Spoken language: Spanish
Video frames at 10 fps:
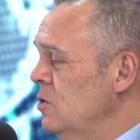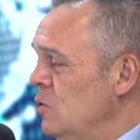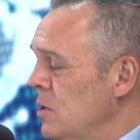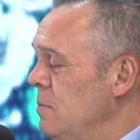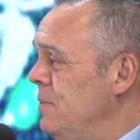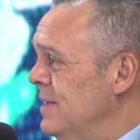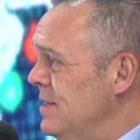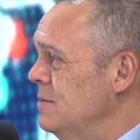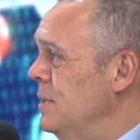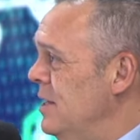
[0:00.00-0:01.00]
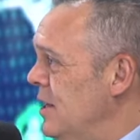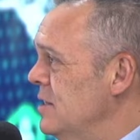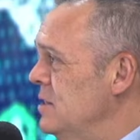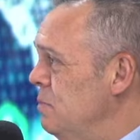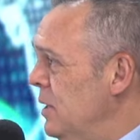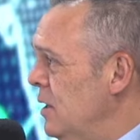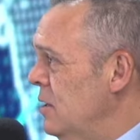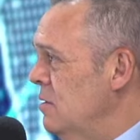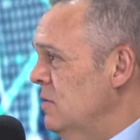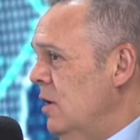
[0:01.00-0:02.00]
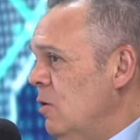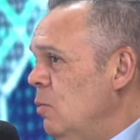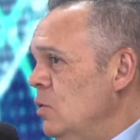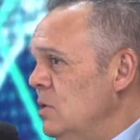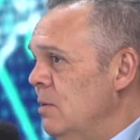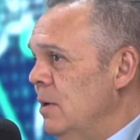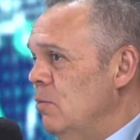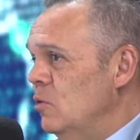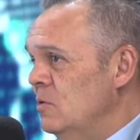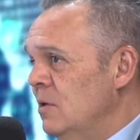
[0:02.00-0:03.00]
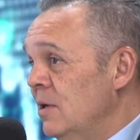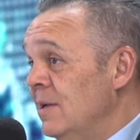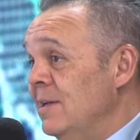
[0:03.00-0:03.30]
son empresas medianas y pequeñas, que como sabemos